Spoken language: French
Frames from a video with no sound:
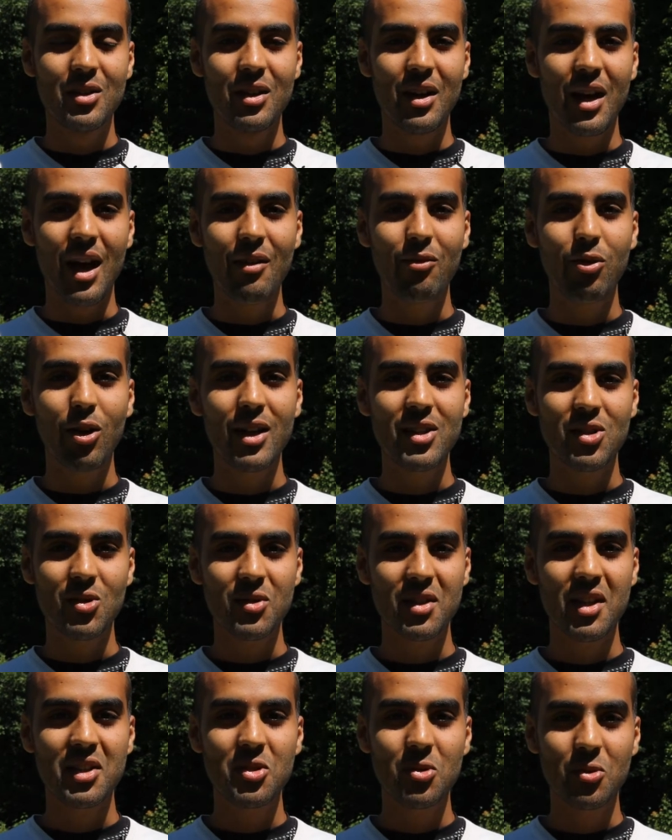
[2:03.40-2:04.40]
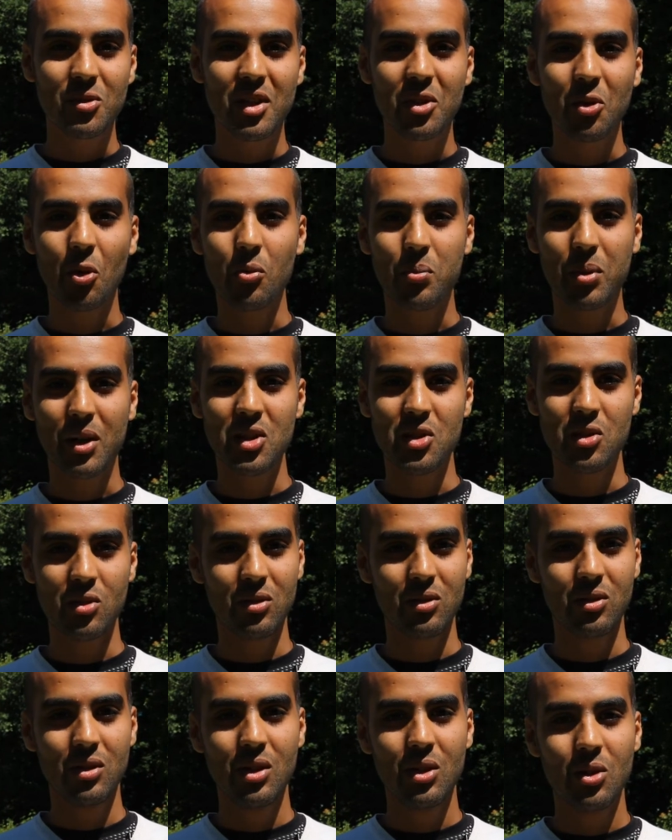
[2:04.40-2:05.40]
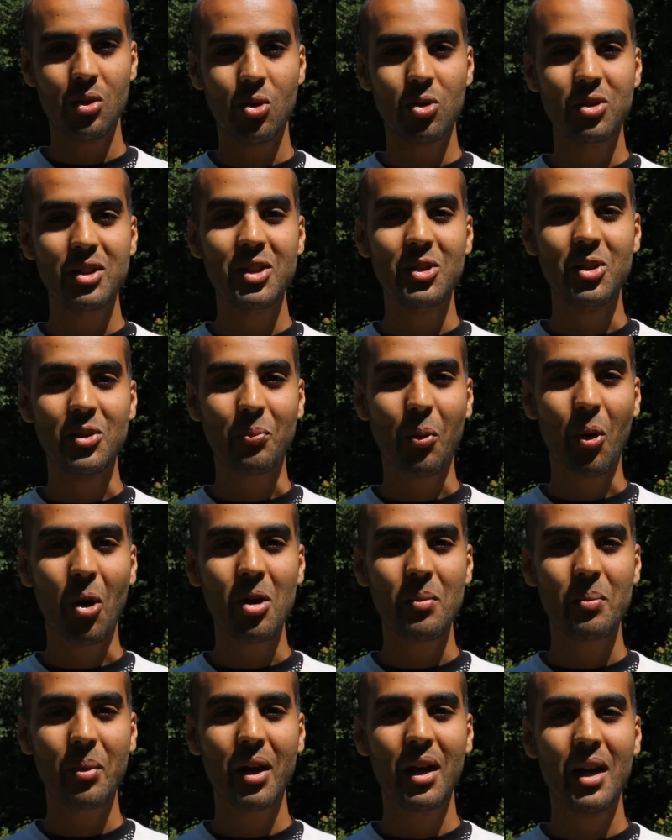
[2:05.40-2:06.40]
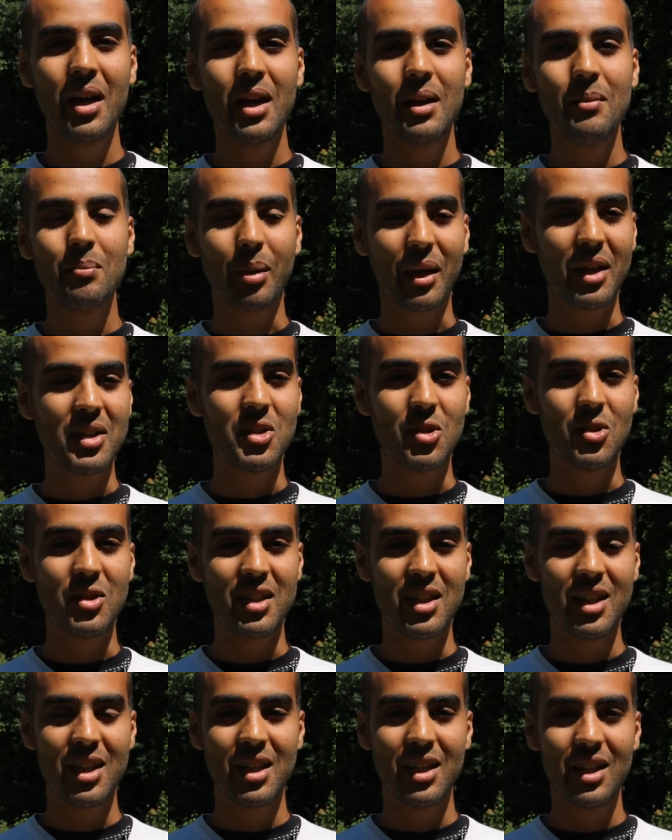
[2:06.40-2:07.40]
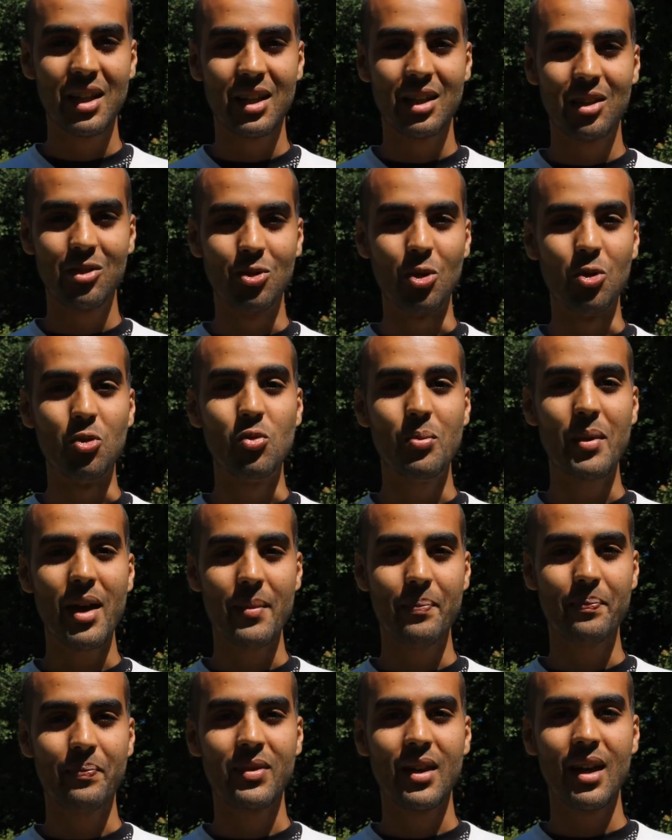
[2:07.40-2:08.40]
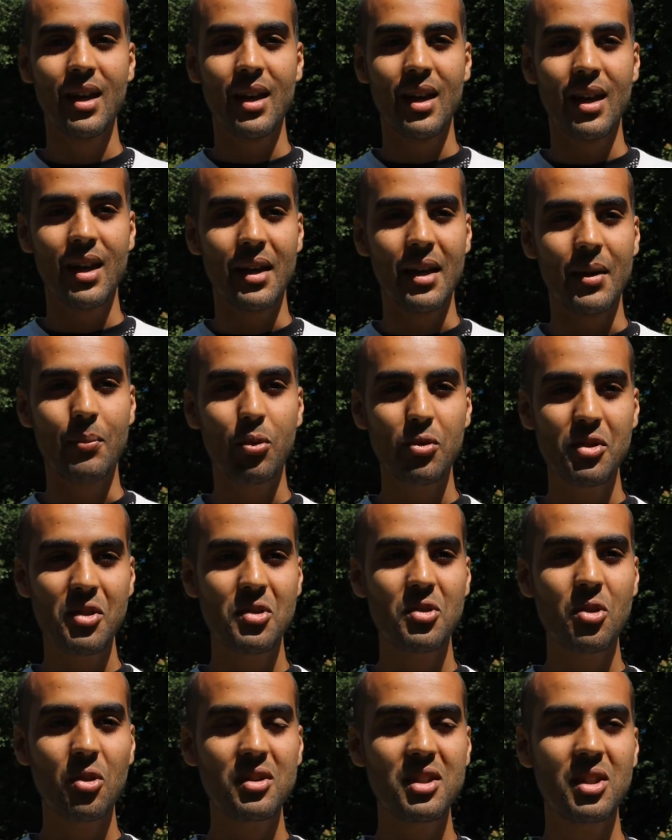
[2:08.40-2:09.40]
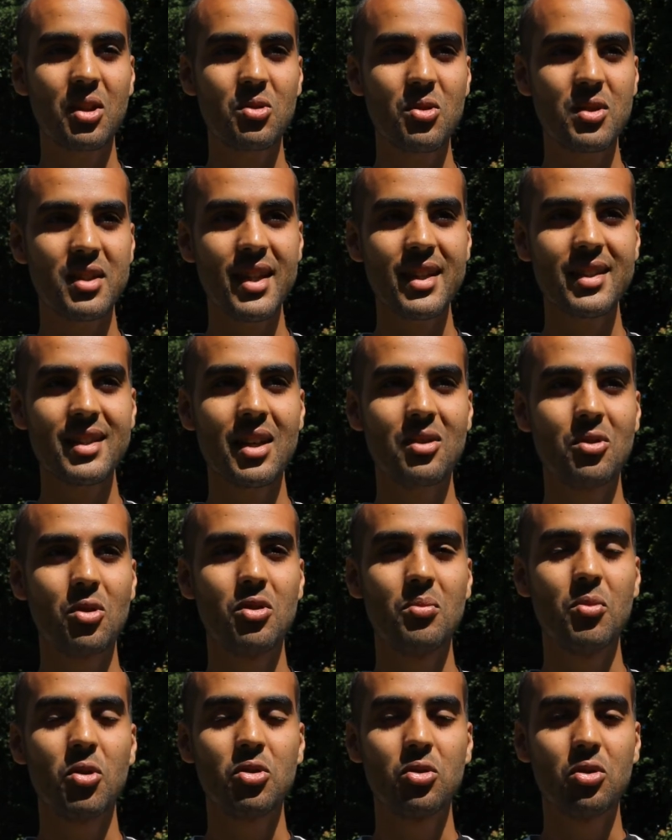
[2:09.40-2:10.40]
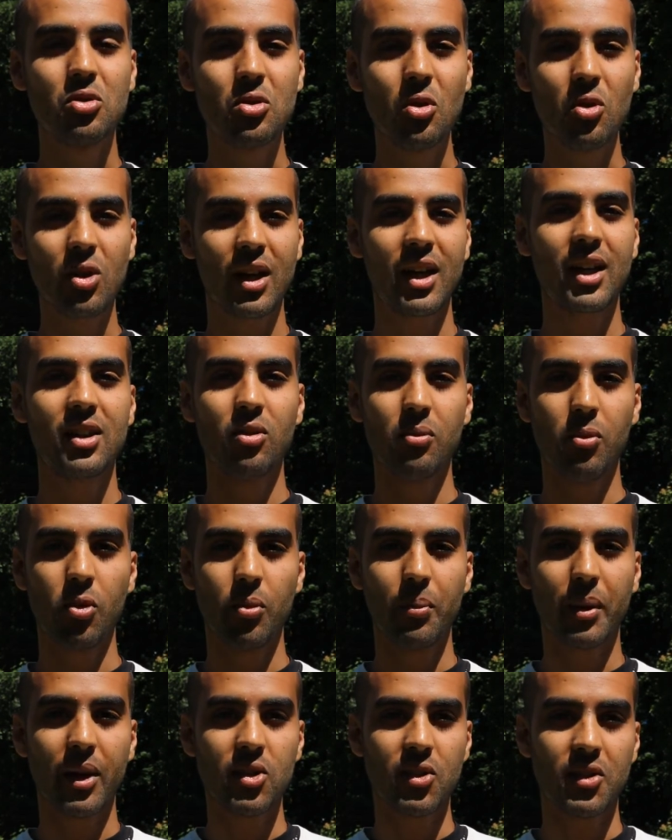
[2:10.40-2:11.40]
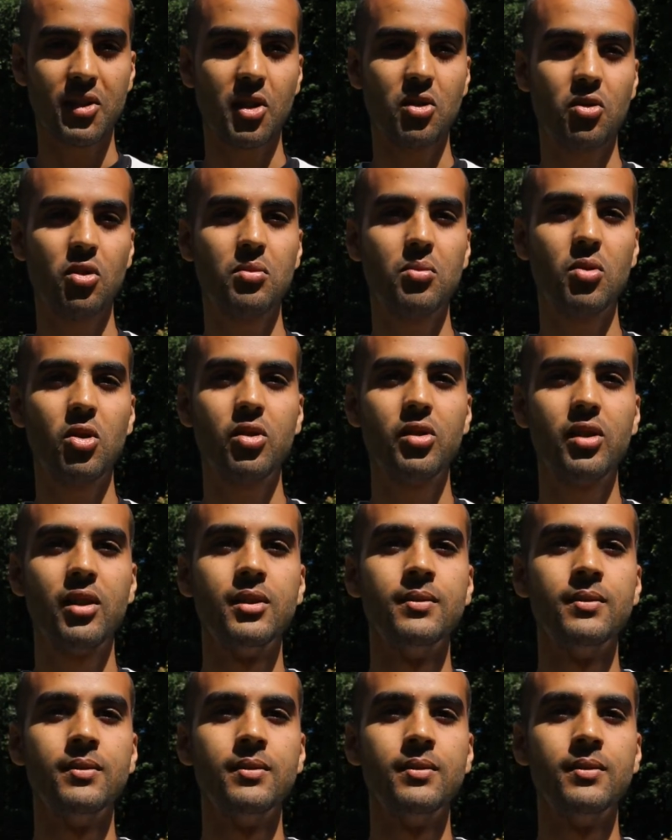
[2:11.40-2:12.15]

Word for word: avoir la sensation d'être en prison. On est notre propre prisonnier de nous-mêmes. Et pour sortir de ça, ça te demande de t'ancrer dans mon moment présent, ça te demande